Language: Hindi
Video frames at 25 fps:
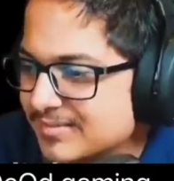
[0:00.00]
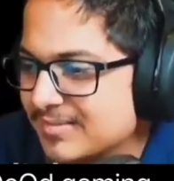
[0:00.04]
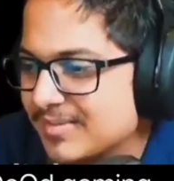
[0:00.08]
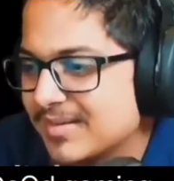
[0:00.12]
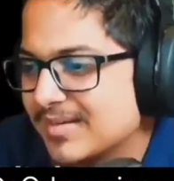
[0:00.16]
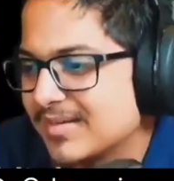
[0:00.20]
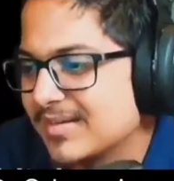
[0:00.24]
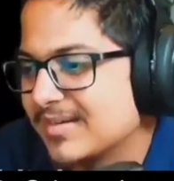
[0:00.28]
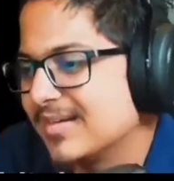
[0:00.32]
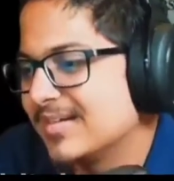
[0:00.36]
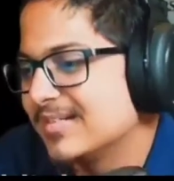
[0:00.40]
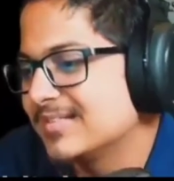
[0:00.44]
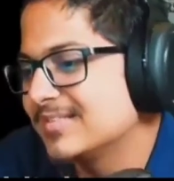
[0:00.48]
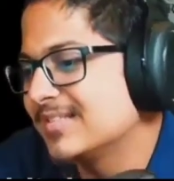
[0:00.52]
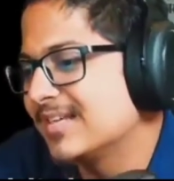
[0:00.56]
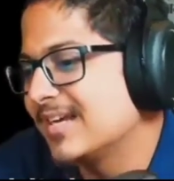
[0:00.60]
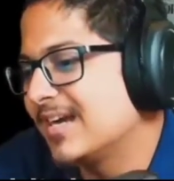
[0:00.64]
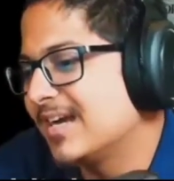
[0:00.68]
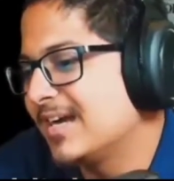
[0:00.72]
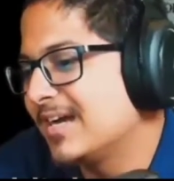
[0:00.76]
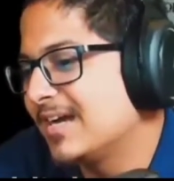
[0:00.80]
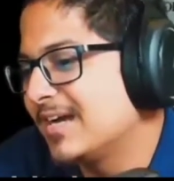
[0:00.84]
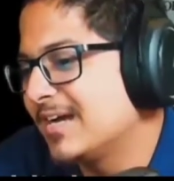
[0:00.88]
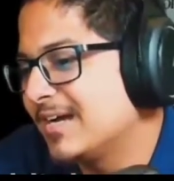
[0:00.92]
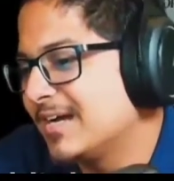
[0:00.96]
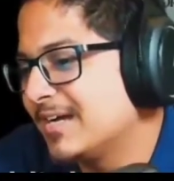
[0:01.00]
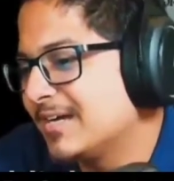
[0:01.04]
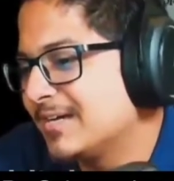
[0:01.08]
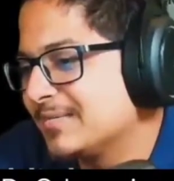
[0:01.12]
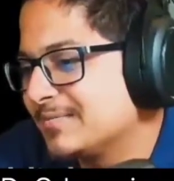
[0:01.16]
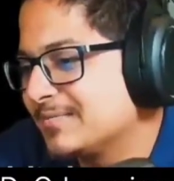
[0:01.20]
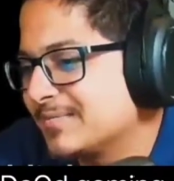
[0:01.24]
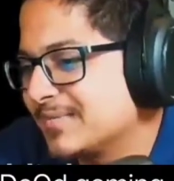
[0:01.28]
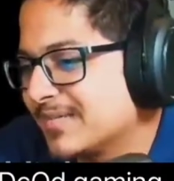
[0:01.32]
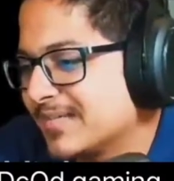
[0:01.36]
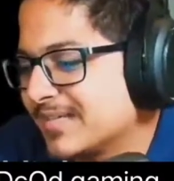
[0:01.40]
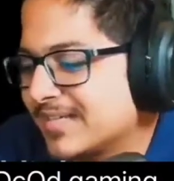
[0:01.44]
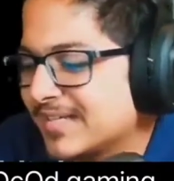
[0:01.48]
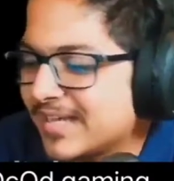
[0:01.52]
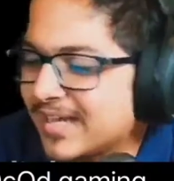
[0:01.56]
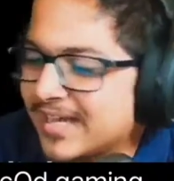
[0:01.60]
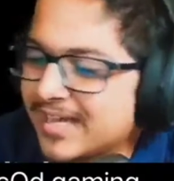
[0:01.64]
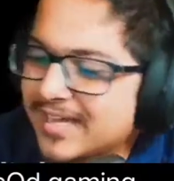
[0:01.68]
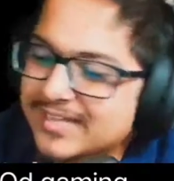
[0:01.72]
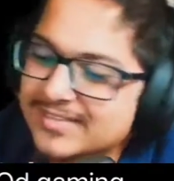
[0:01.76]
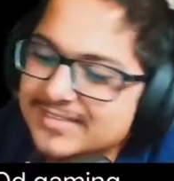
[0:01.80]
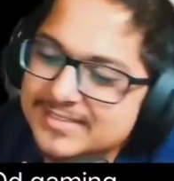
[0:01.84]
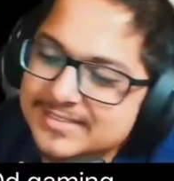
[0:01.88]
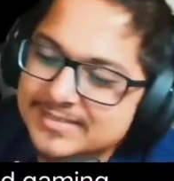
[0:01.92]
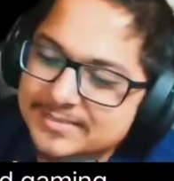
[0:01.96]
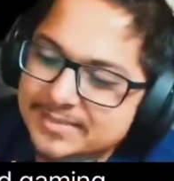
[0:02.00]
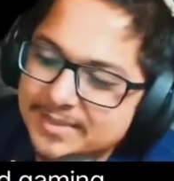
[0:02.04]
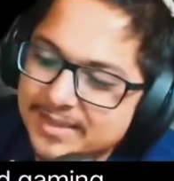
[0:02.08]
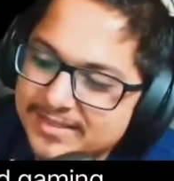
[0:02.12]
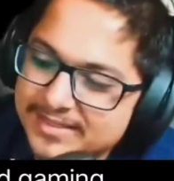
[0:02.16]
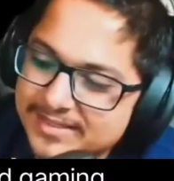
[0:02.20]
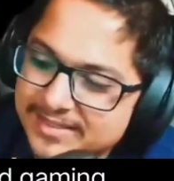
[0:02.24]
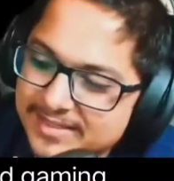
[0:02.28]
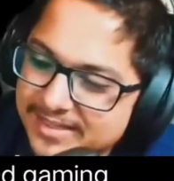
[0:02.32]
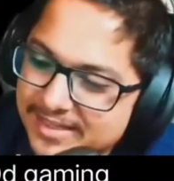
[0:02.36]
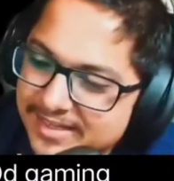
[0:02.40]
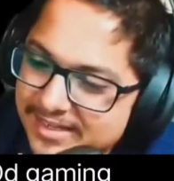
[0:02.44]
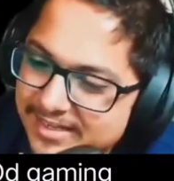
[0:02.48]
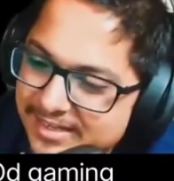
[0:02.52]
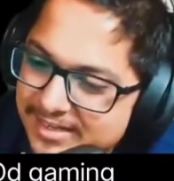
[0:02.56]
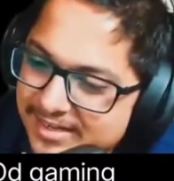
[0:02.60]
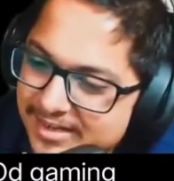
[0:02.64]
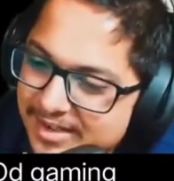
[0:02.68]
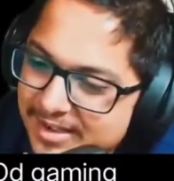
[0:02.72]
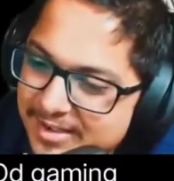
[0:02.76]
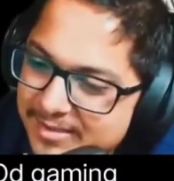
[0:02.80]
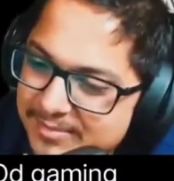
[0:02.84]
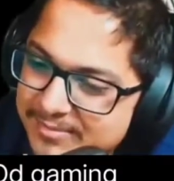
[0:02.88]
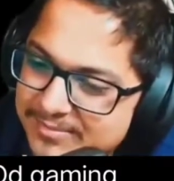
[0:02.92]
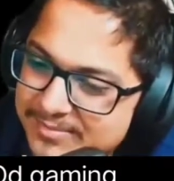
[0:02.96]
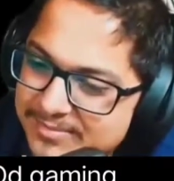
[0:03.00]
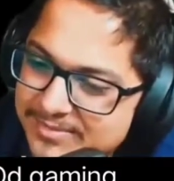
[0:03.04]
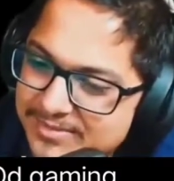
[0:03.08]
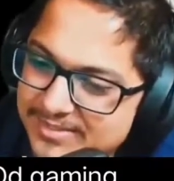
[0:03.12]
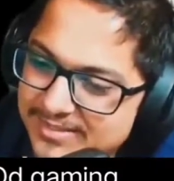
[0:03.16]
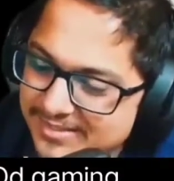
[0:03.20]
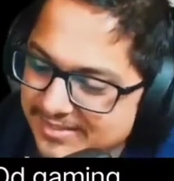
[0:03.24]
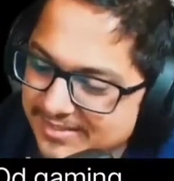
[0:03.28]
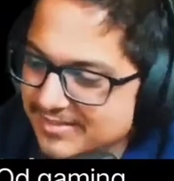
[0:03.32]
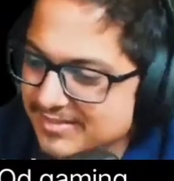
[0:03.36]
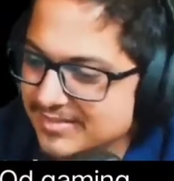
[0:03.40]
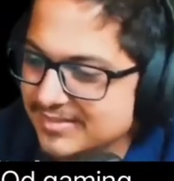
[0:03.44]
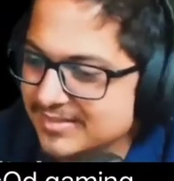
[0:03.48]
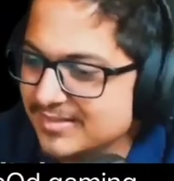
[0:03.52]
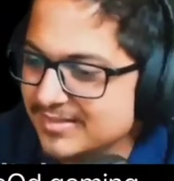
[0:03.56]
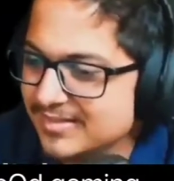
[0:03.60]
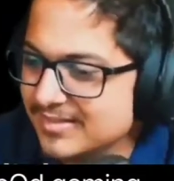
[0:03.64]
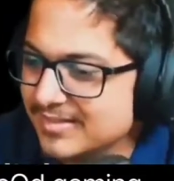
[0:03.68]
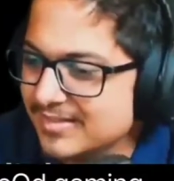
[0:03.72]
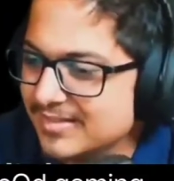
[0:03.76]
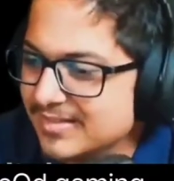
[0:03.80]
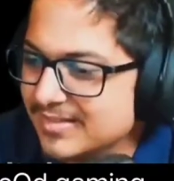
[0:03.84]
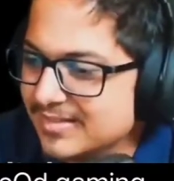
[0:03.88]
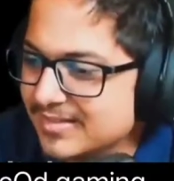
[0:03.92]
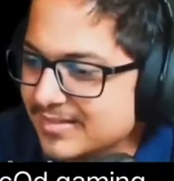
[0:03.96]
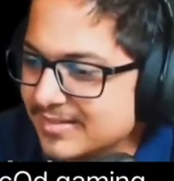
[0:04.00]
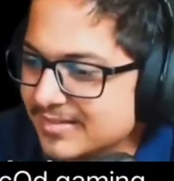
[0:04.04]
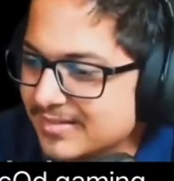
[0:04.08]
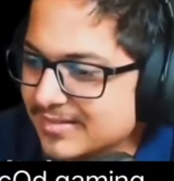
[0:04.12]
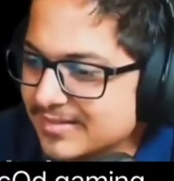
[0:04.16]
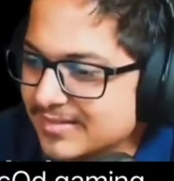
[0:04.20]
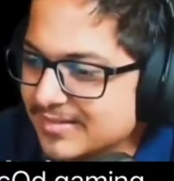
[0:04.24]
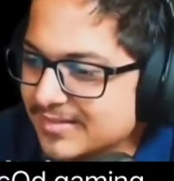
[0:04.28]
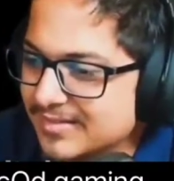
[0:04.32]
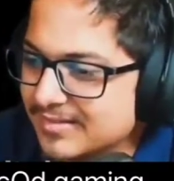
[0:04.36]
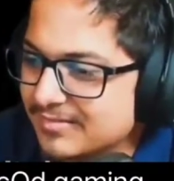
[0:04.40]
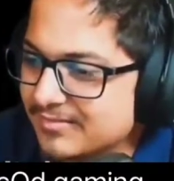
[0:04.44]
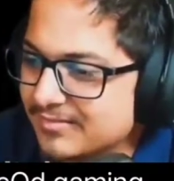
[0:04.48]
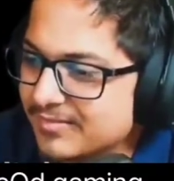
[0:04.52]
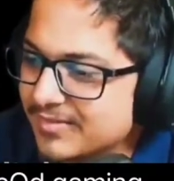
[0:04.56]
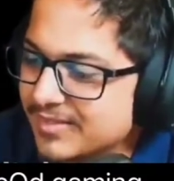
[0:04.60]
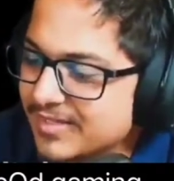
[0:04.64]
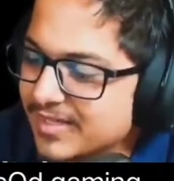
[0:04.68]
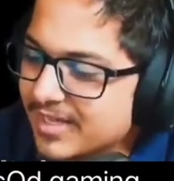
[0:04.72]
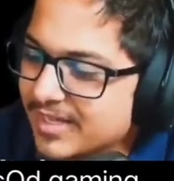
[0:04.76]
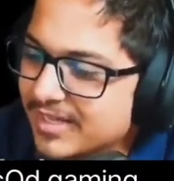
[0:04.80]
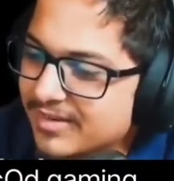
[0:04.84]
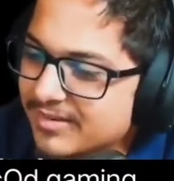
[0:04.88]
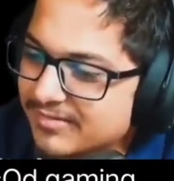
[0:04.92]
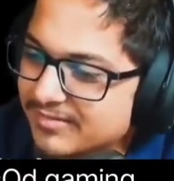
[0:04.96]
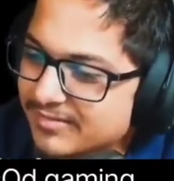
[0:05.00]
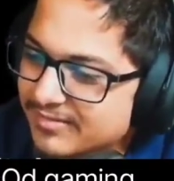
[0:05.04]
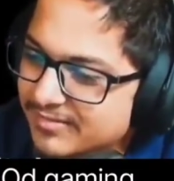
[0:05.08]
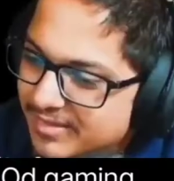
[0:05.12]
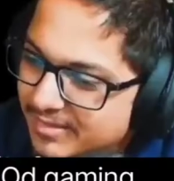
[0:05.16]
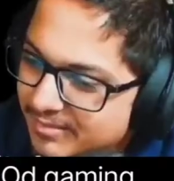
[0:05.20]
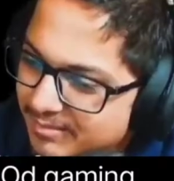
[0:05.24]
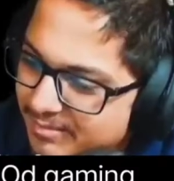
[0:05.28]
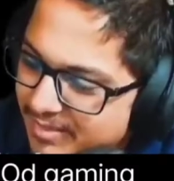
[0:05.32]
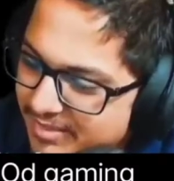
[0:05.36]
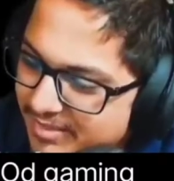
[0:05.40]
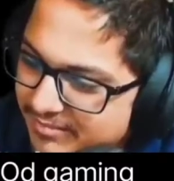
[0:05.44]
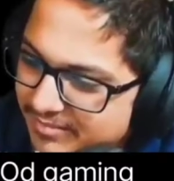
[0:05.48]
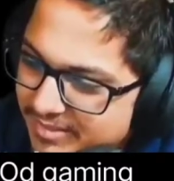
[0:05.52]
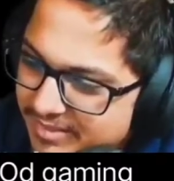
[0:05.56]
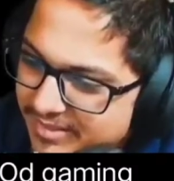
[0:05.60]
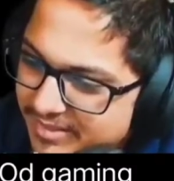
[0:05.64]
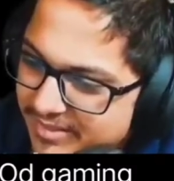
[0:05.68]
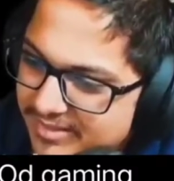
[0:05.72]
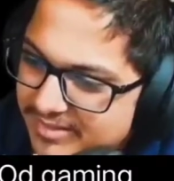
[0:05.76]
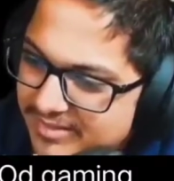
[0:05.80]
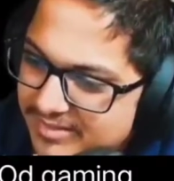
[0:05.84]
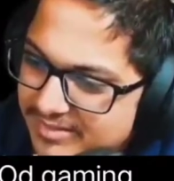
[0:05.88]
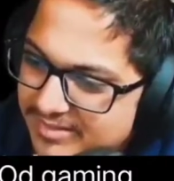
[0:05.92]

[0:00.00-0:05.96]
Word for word: बग्गा साहब ये क्या सी बातें कर रहे हो आप सी वी आर नंबर वन